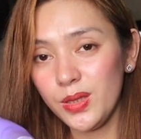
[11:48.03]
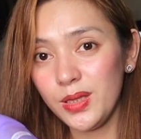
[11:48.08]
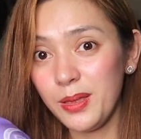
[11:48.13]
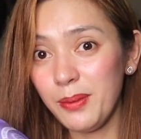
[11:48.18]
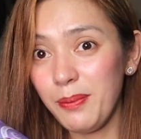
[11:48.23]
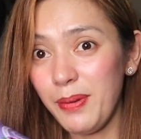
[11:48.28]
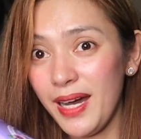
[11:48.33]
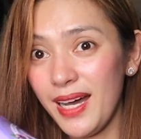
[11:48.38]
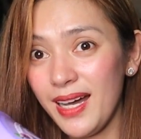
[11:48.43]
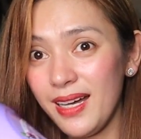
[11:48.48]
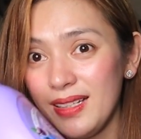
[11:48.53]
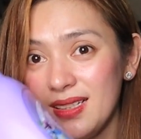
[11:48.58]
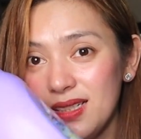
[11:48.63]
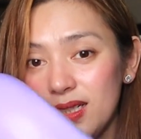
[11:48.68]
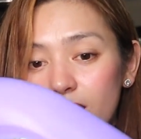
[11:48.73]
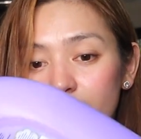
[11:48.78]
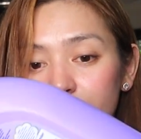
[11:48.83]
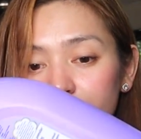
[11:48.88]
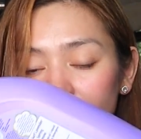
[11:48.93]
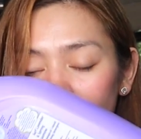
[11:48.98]
di ba?
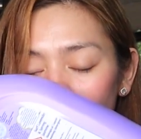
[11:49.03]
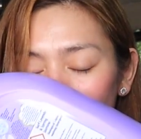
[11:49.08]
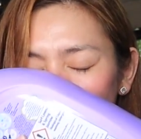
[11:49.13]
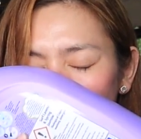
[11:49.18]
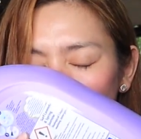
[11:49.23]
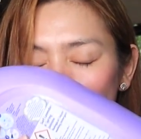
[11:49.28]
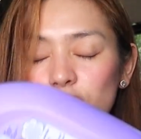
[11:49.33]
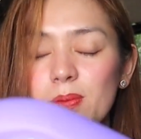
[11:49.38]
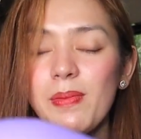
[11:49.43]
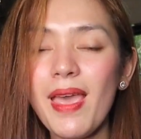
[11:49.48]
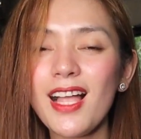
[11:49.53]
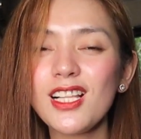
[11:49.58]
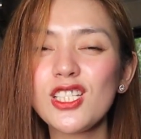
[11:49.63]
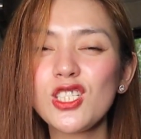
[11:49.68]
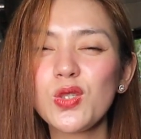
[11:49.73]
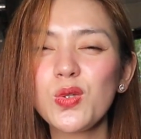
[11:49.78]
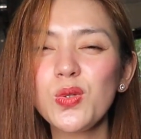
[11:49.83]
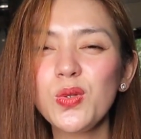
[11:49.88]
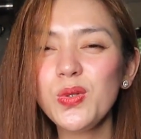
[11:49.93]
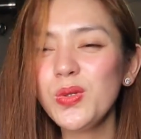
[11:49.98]
Para
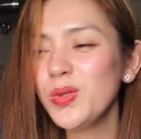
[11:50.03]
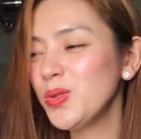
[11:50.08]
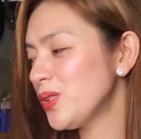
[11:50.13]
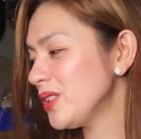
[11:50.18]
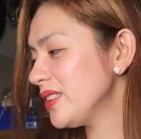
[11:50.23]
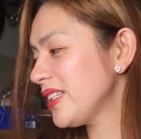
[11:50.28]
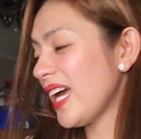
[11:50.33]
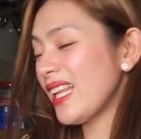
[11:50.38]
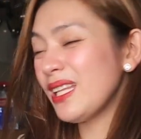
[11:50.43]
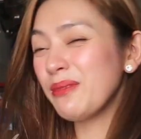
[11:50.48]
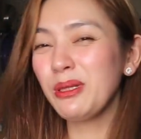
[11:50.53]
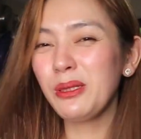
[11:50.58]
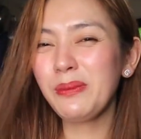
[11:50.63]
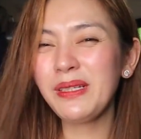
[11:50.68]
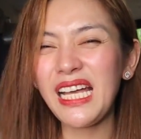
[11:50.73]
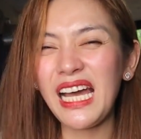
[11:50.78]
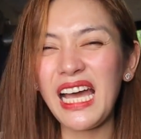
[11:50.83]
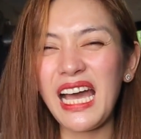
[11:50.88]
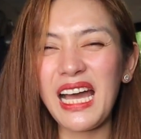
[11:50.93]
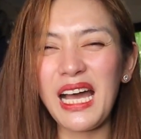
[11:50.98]
smells good. Kala mo
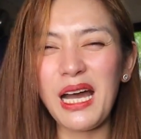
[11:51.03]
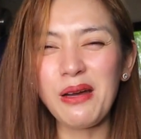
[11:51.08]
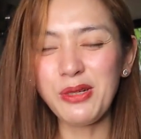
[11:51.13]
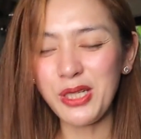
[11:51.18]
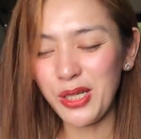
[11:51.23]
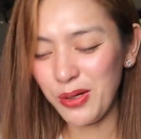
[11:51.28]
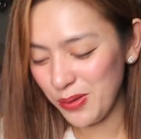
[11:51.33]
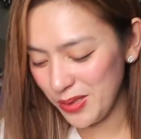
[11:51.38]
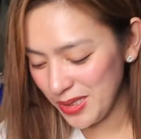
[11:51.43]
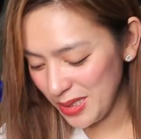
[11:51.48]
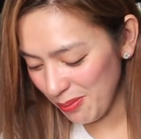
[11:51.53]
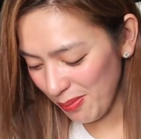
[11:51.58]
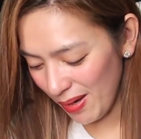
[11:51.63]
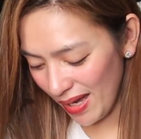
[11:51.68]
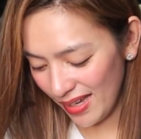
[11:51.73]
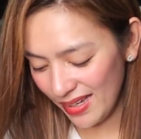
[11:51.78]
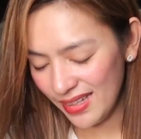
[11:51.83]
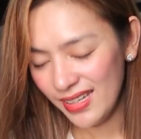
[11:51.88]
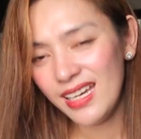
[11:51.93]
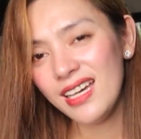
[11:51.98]
naman nakakaamoy ako, di
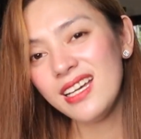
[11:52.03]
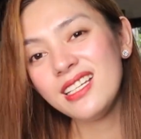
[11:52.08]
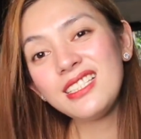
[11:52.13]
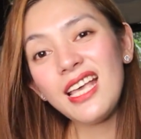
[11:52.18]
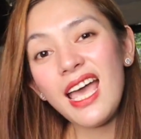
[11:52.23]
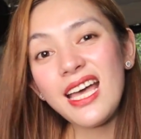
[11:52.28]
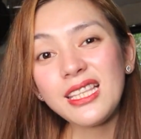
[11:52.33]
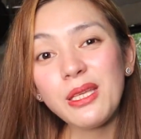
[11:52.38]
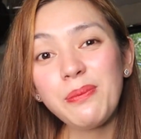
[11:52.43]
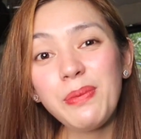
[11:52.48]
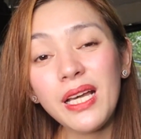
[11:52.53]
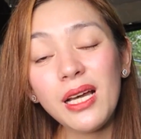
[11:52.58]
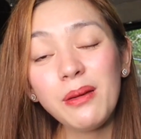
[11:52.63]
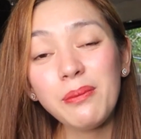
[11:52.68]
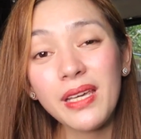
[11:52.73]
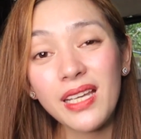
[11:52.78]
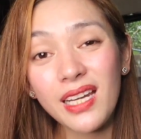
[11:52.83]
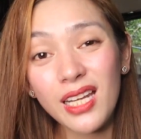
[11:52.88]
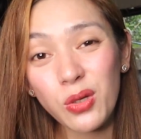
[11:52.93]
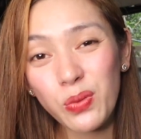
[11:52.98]
ba? Si Ate
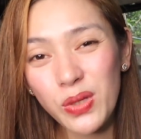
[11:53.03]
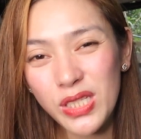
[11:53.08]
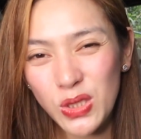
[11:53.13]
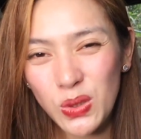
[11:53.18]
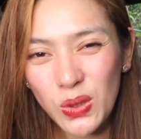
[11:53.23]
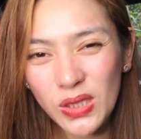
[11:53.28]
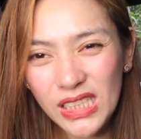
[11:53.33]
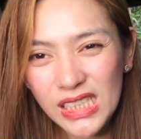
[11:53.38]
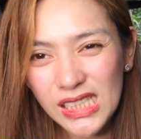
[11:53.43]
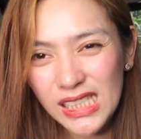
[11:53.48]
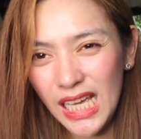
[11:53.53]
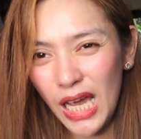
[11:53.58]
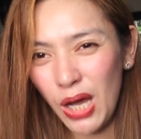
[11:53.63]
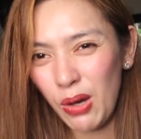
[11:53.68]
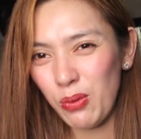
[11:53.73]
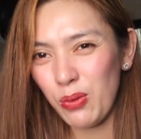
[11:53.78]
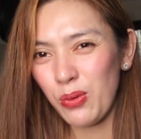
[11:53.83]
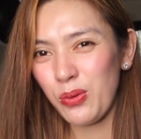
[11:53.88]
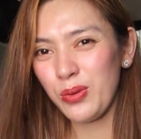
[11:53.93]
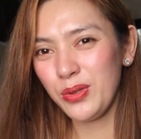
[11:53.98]
Bingang may request na hindi
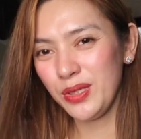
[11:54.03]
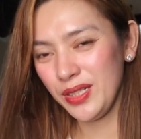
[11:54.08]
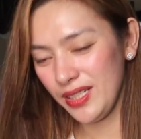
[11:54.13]
ako.